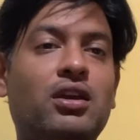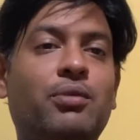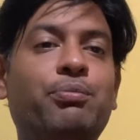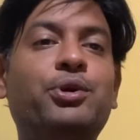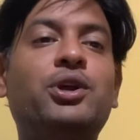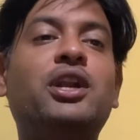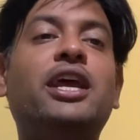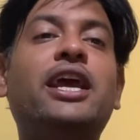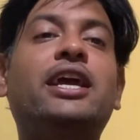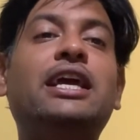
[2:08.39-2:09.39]

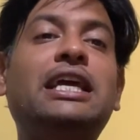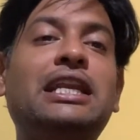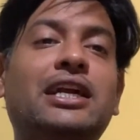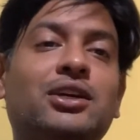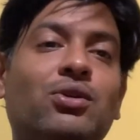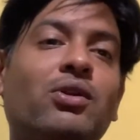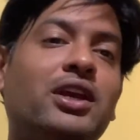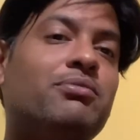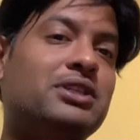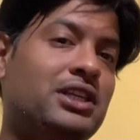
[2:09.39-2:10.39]
कंप्यूटर एक
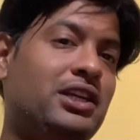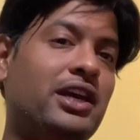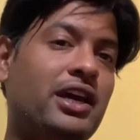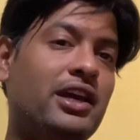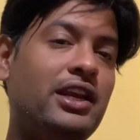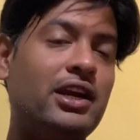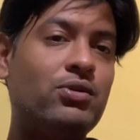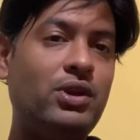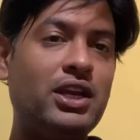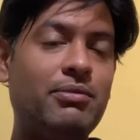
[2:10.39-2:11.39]
इलेक्ट्रॉनिक मशीन है
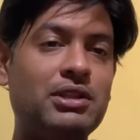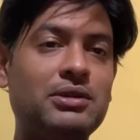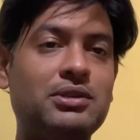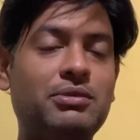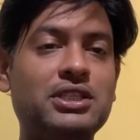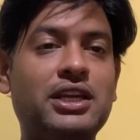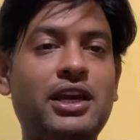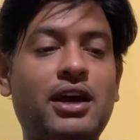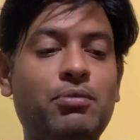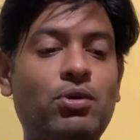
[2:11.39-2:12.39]
इलेक्ट्रॉनिक का मतलब समझ गए
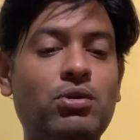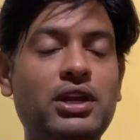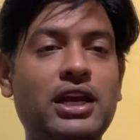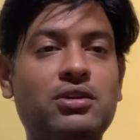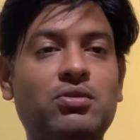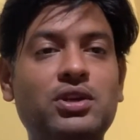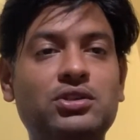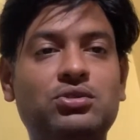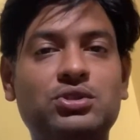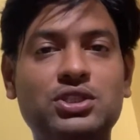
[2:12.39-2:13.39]
आप लोग
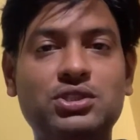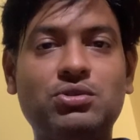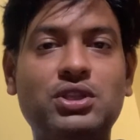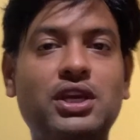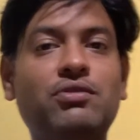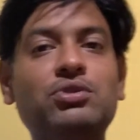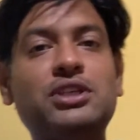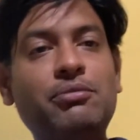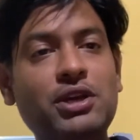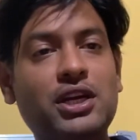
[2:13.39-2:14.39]
इलेक्ट्रॉनिक जो चीजें होती हैं वो
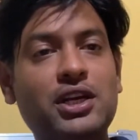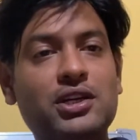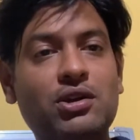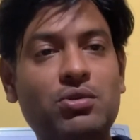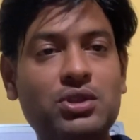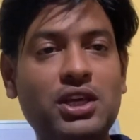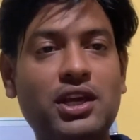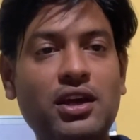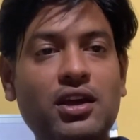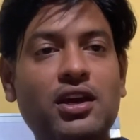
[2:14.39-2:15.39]
सेमीकंडक्टर होती
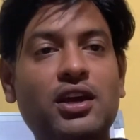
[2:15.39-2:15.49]
हैं